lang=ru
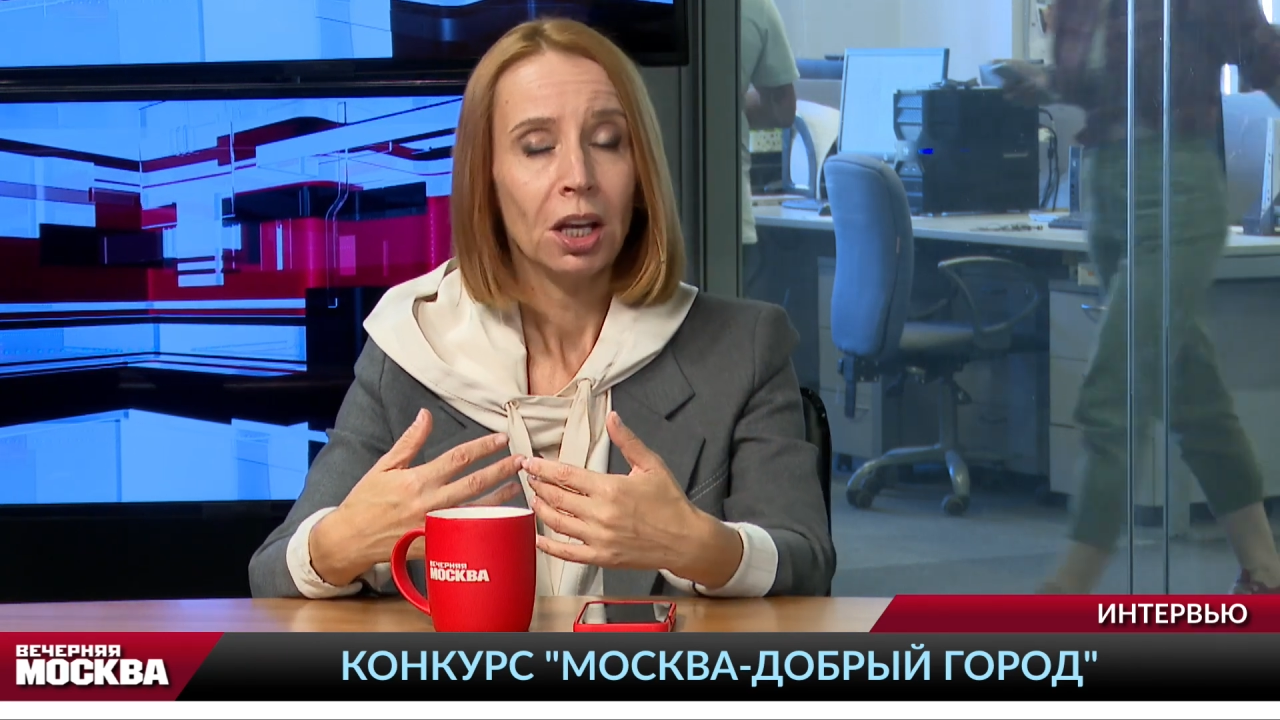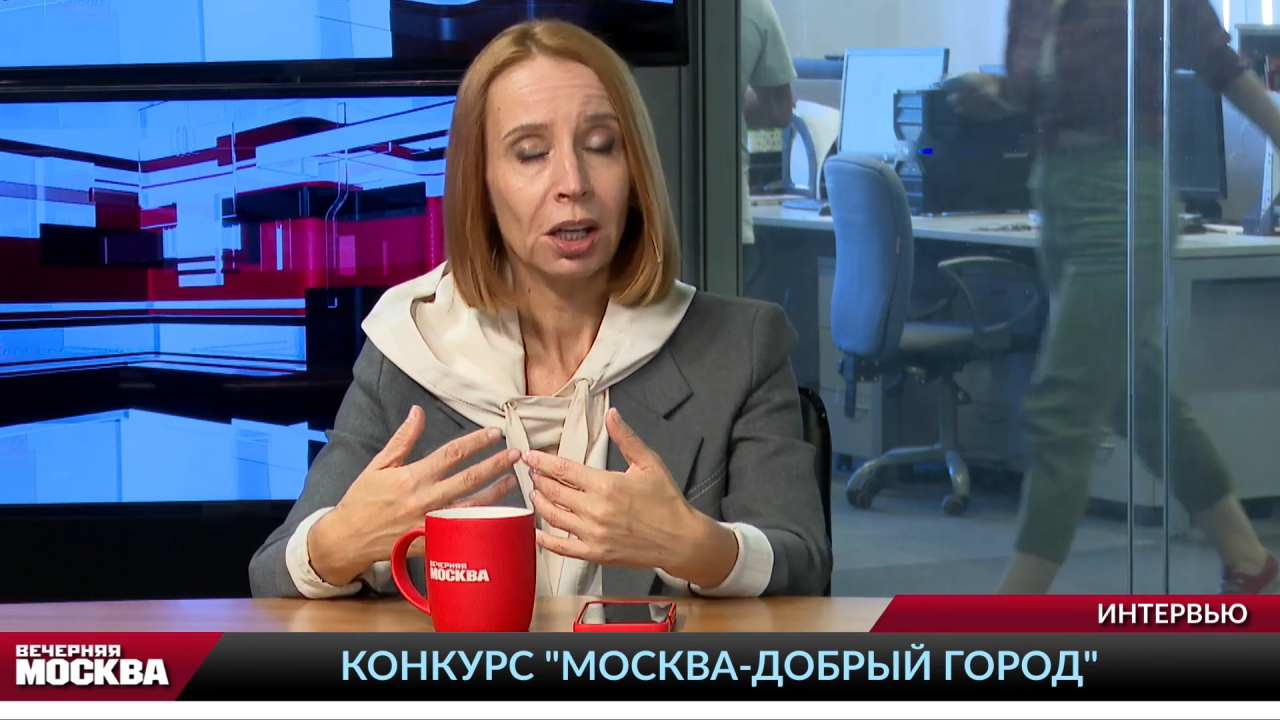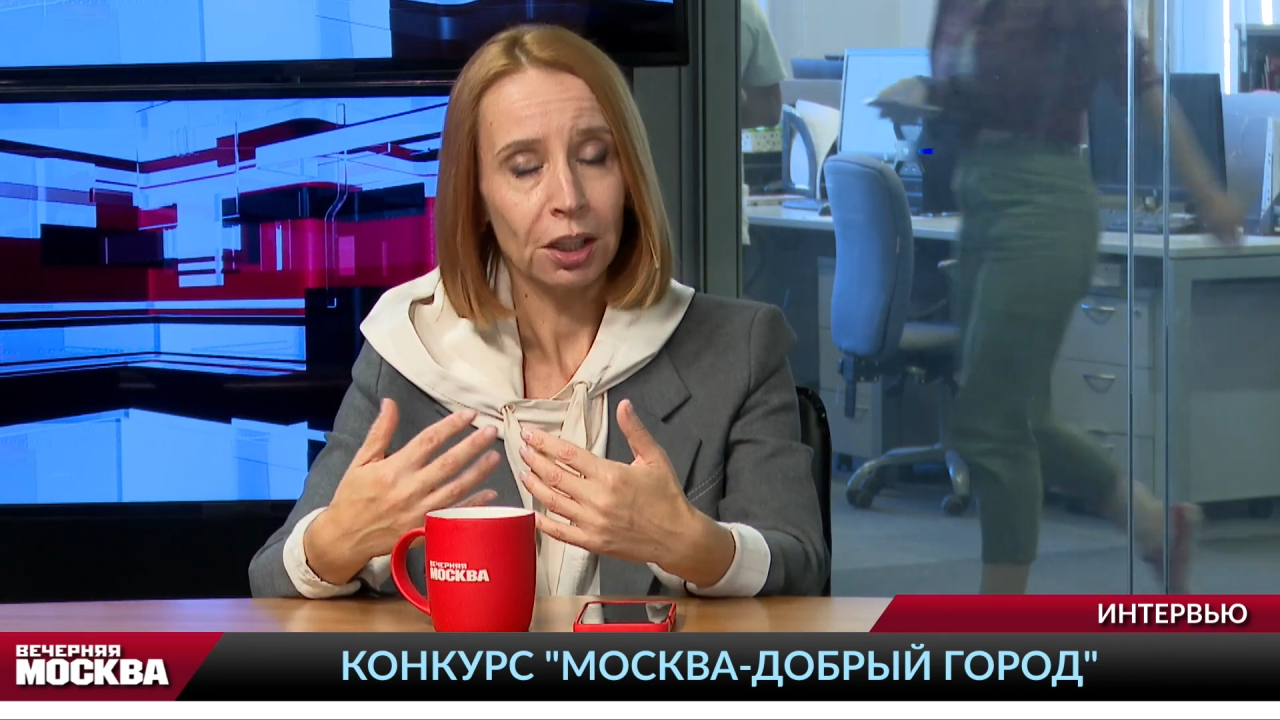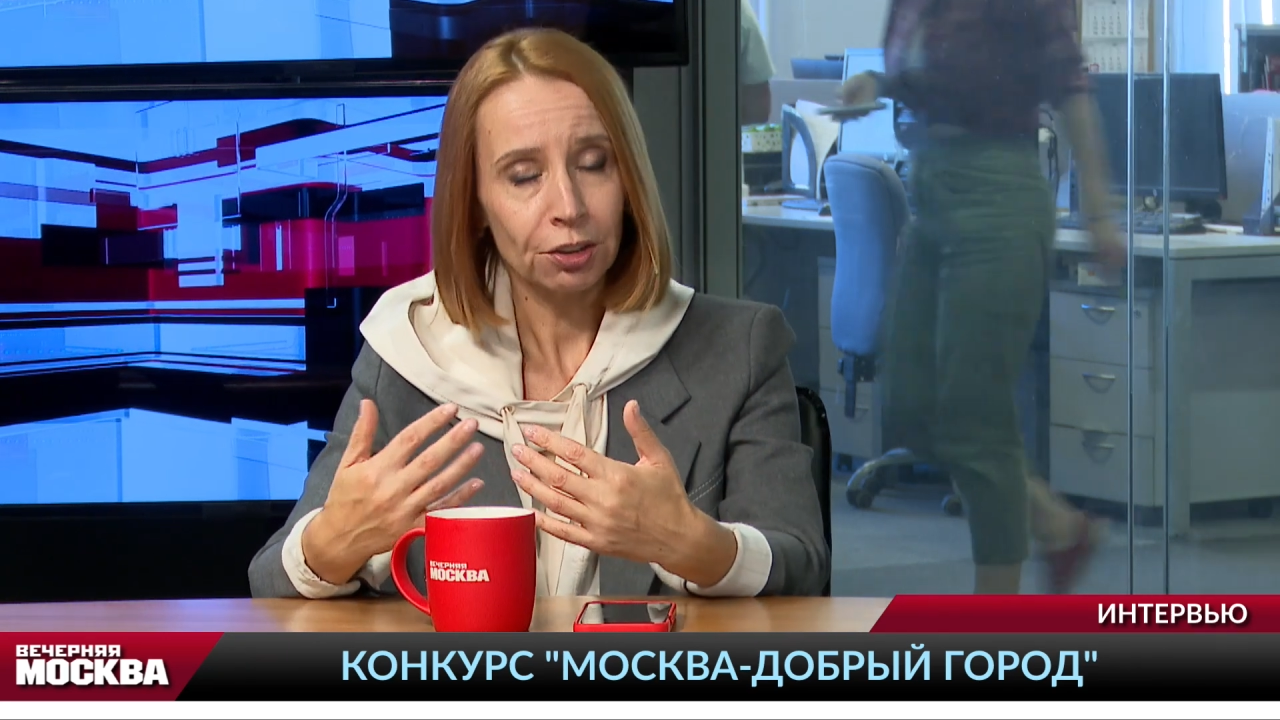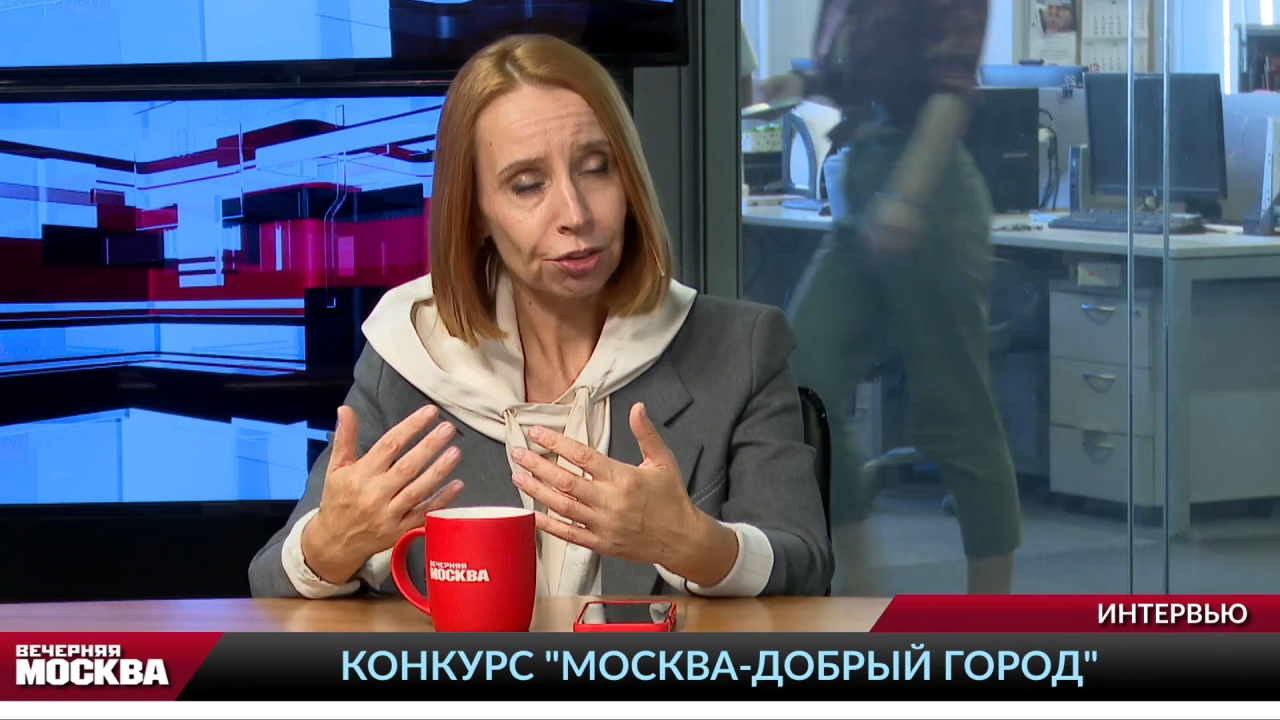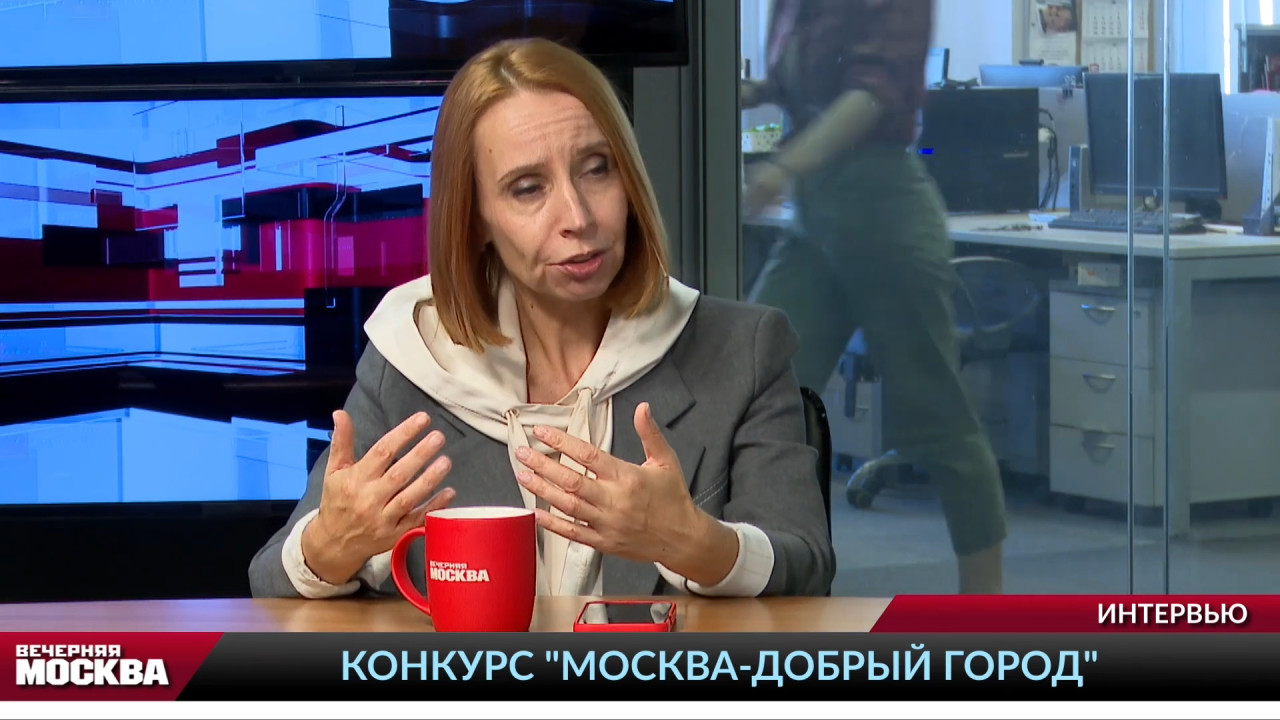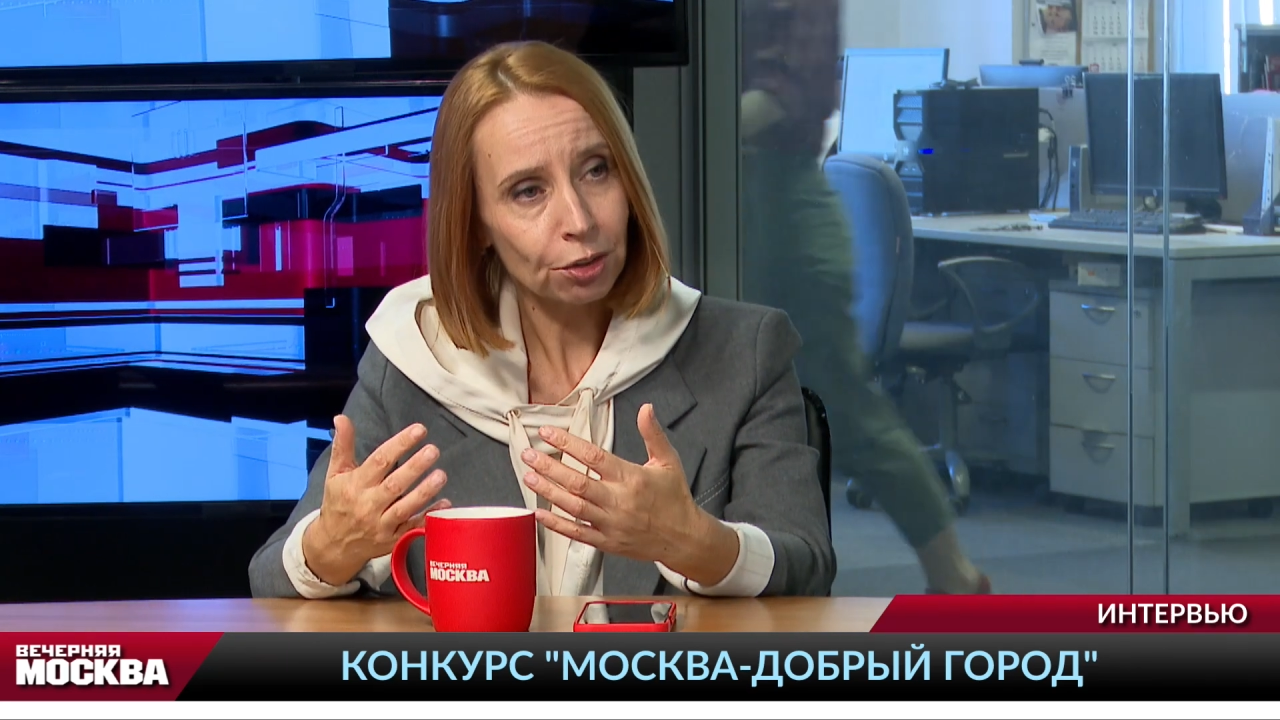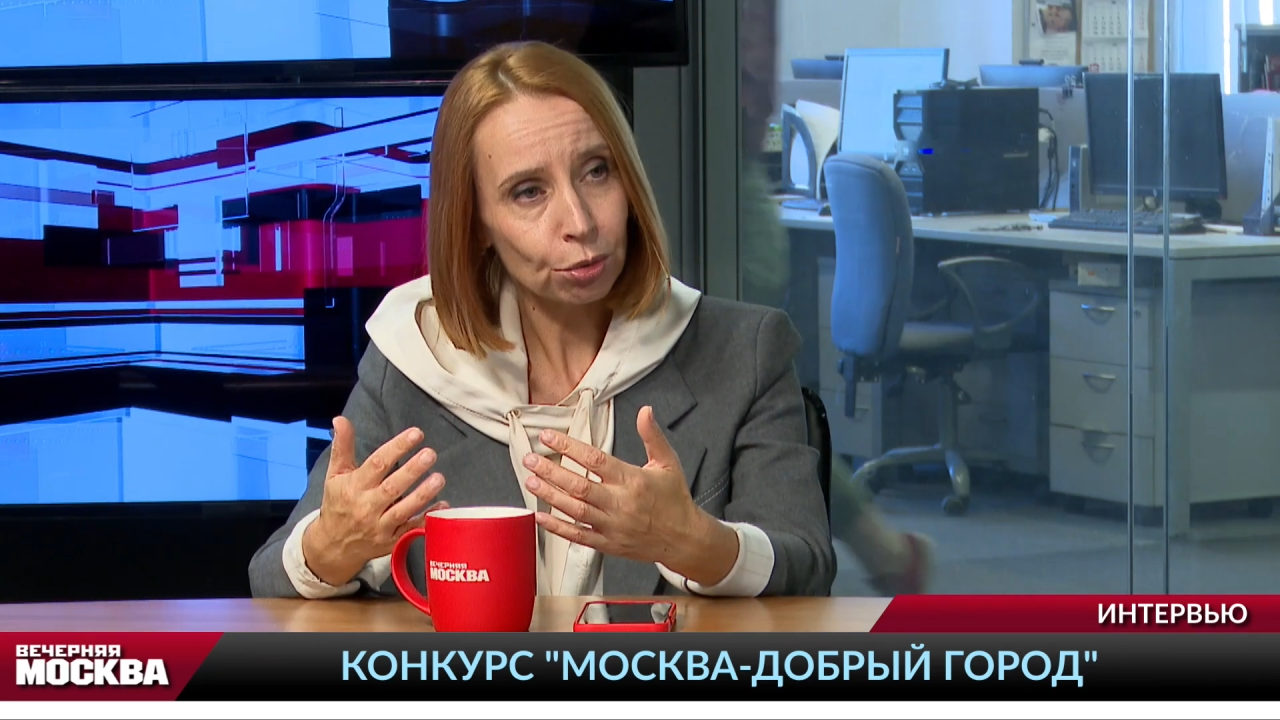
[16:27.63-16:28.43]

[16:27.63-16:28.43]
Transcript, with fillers: Конечно, они